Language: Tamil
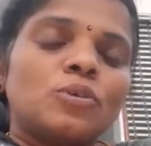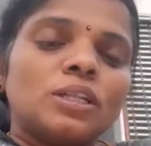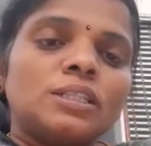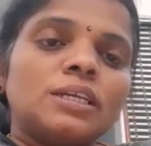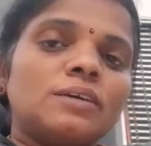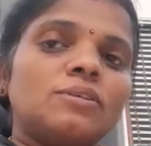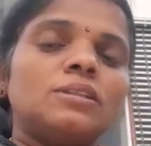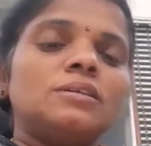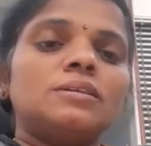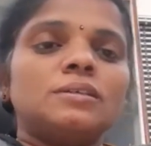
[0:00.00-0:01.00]
குழந்தைங்க
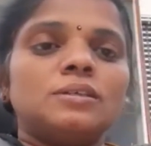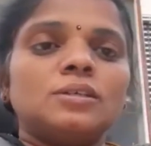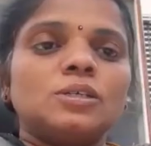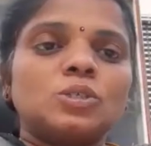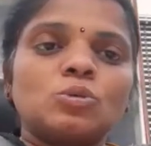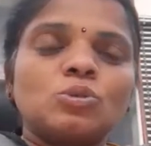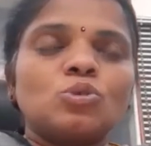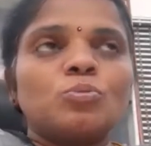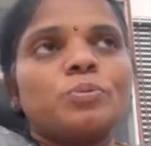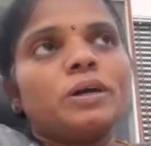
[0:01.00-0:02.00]
வந்து
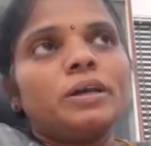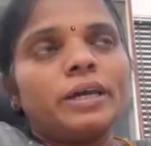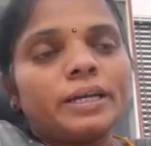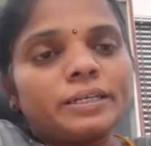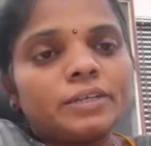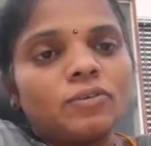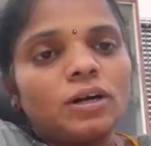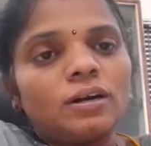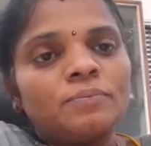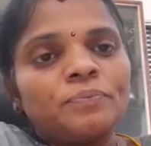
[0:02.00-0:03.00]
சுறுசுறுப்பாக
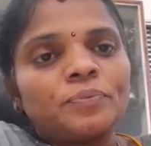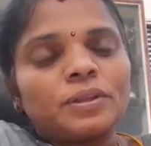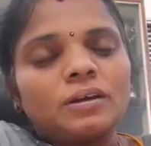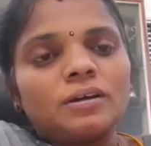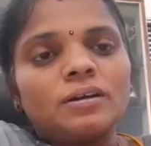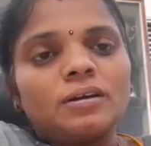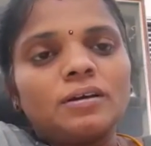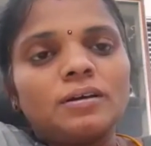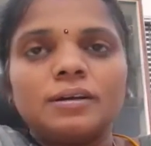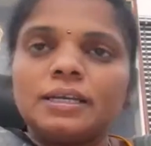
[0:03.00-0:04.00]
ஆக்டிவாக
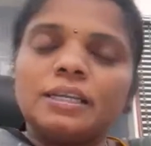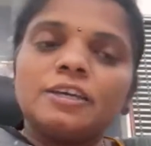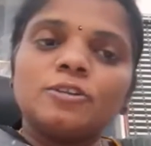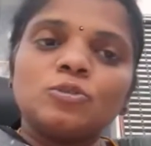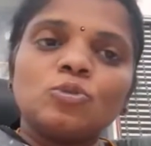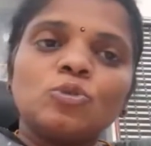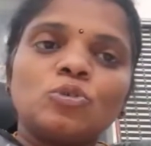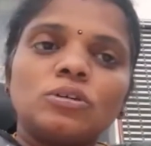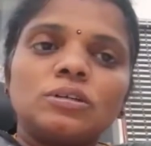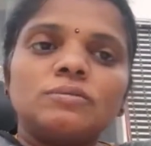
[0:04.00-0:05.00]
எந்நேரம்
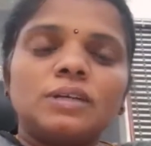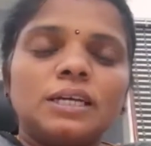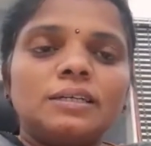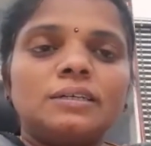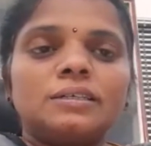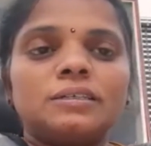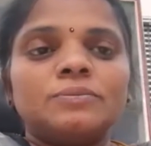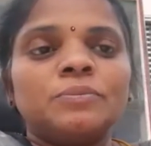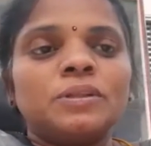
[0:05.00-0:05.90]
துருதுருன்னு விளையாண்டுட்டு